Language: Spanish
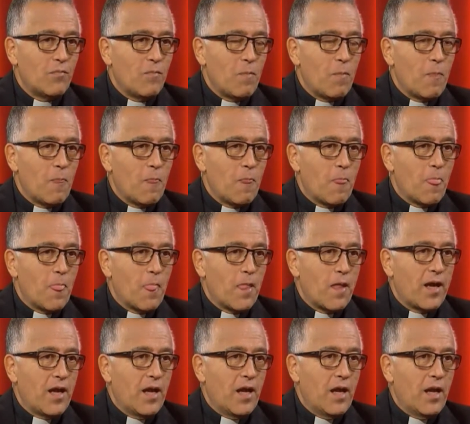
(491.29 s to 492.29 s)
Mm,
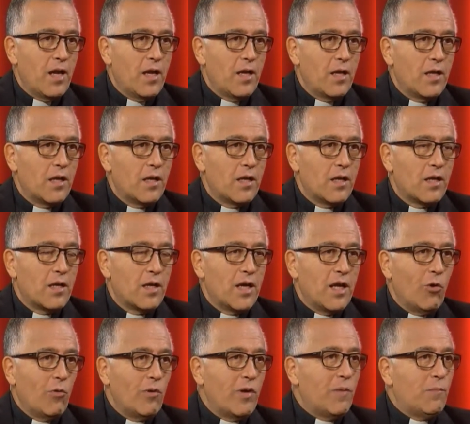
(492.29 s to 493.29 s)
el,
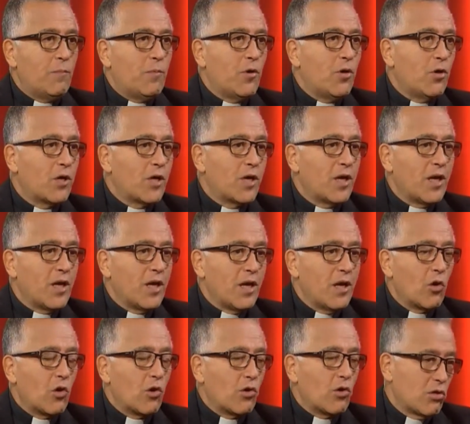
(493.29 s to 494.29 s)
el, obispo
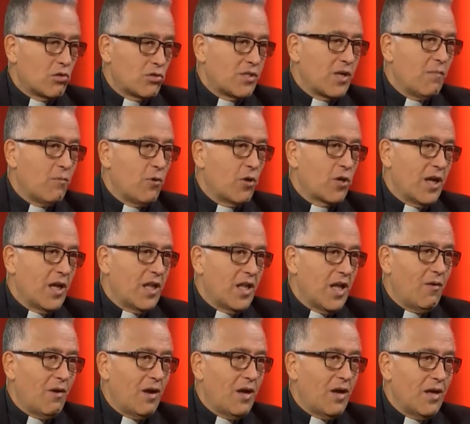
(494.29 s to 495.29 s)
que lo conocían porque
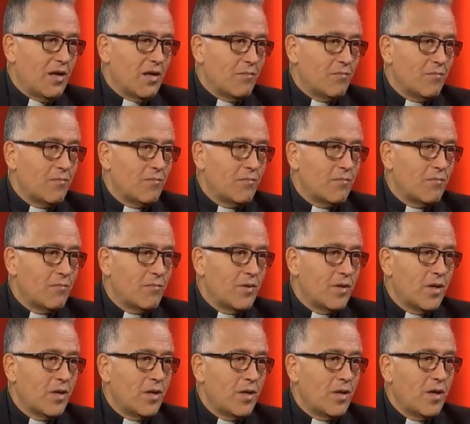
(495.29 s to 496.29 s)
andaba
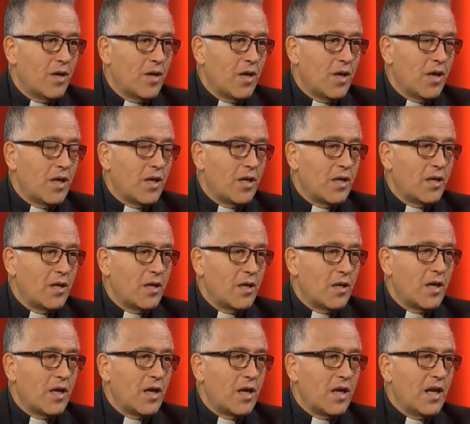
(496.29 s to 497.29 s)

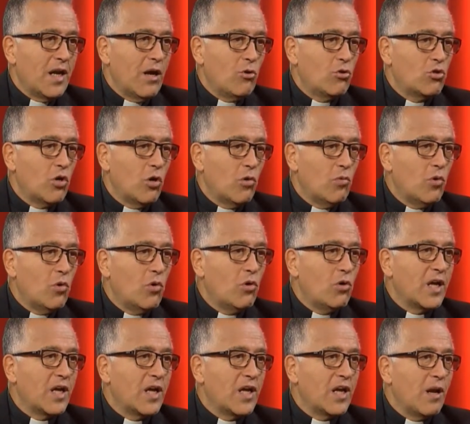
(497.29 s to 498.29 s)
en, en,
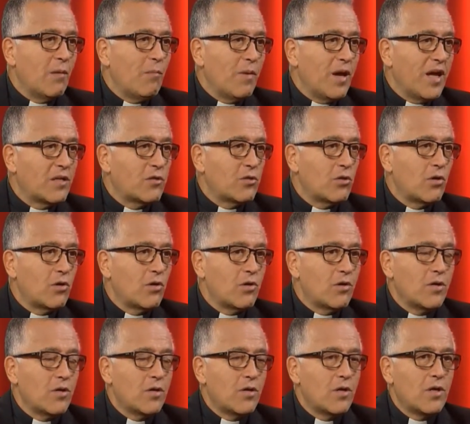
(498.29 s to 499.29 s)
autobús y en el
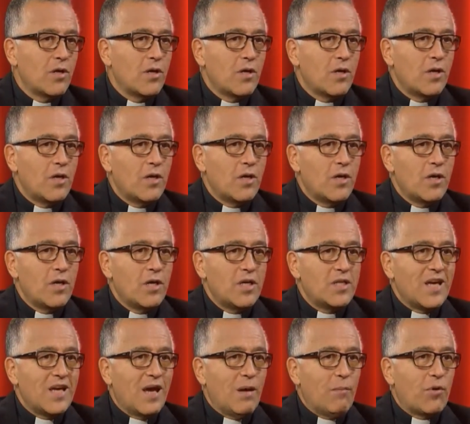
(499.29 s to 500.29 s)
metro
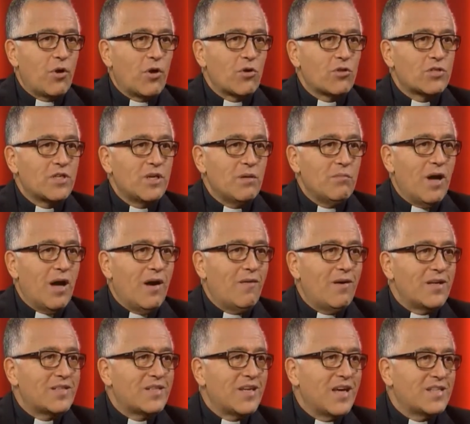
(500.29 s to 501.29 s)
y se
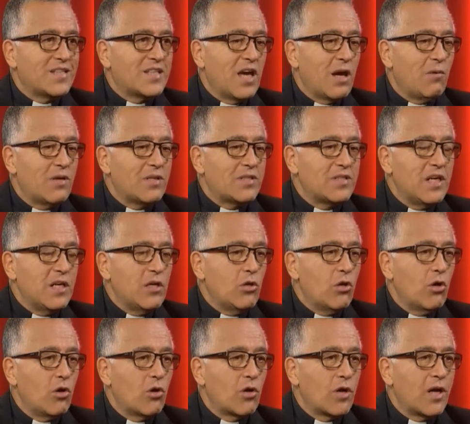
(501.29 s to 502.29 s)
aproximaba, se hacía
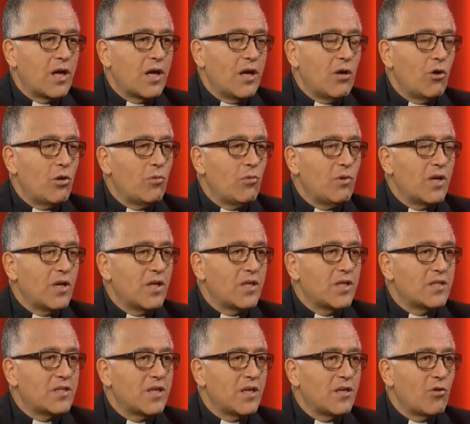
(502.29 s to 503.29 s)
vecino, lo que él hoy viene
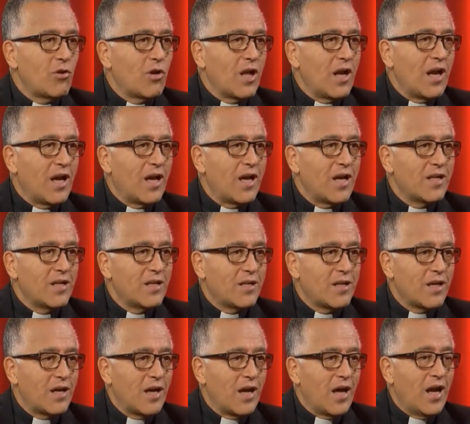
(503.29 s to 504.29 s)
diciéndole a la
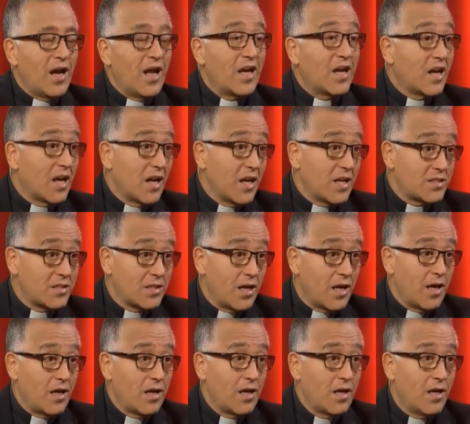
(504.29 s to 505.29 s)
gente, a la
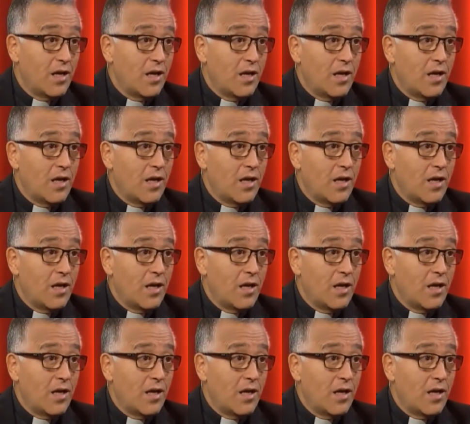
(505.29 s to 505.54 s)
iglesia,